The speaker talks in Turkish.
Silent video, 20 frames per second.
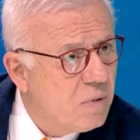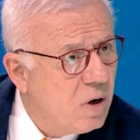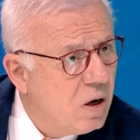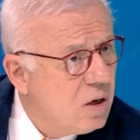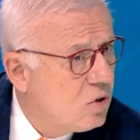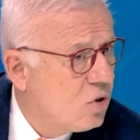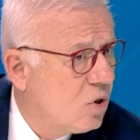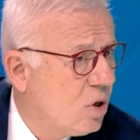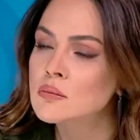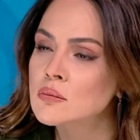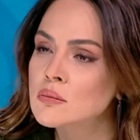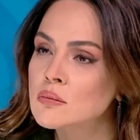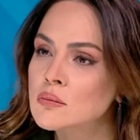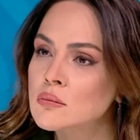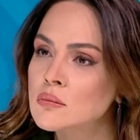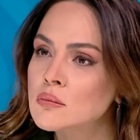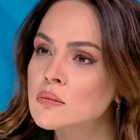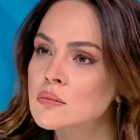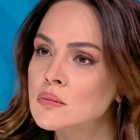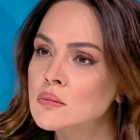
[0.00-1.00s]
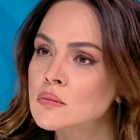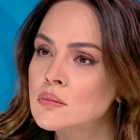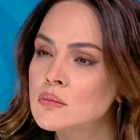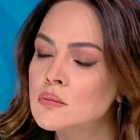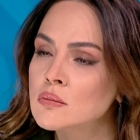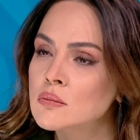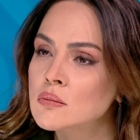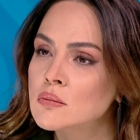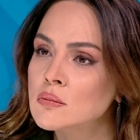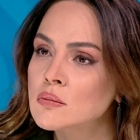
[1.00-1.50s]
Açık açık söyleyeyim burada
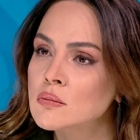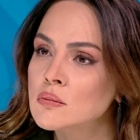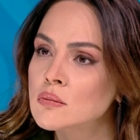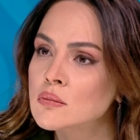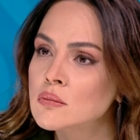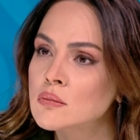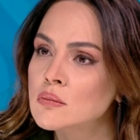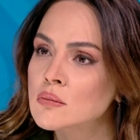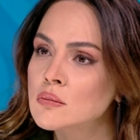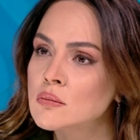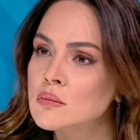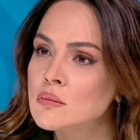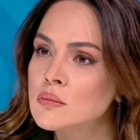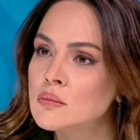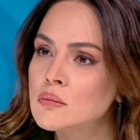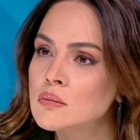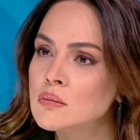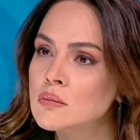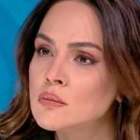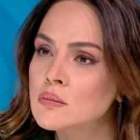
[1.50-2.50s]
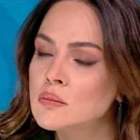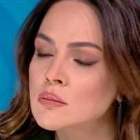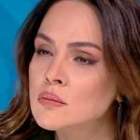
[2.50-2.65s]
yani öyle bir benim